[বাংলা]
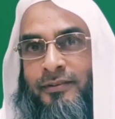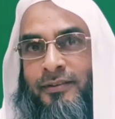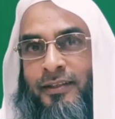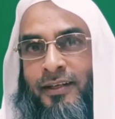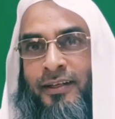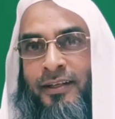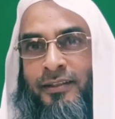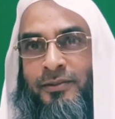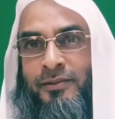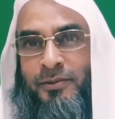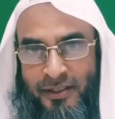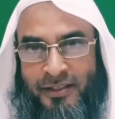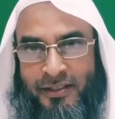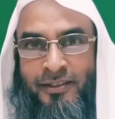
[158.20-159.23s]
হ্যাঁ
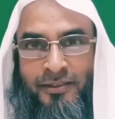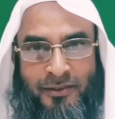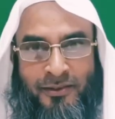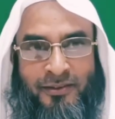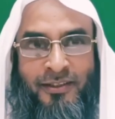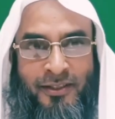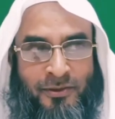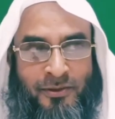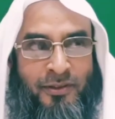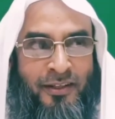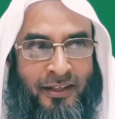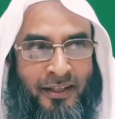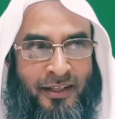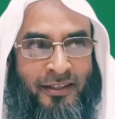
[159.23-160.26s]
শুনেছেন কোনোদিন না
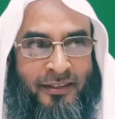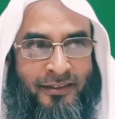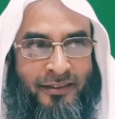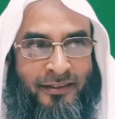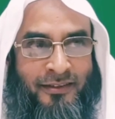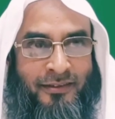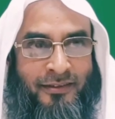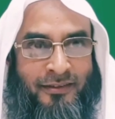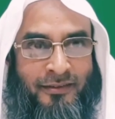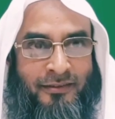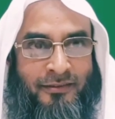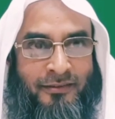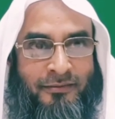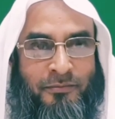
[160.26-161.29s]
শোনেন নাই
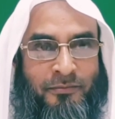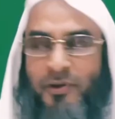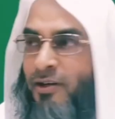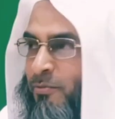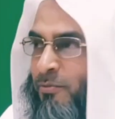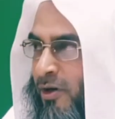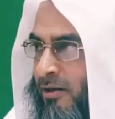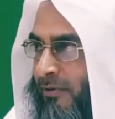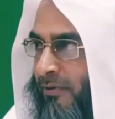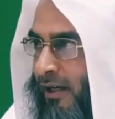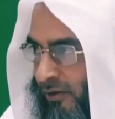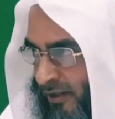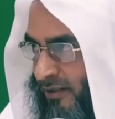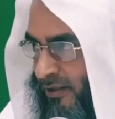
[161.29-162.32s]
মর মর
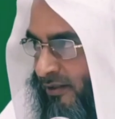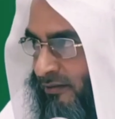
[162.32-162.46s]
ভালো হয়েছে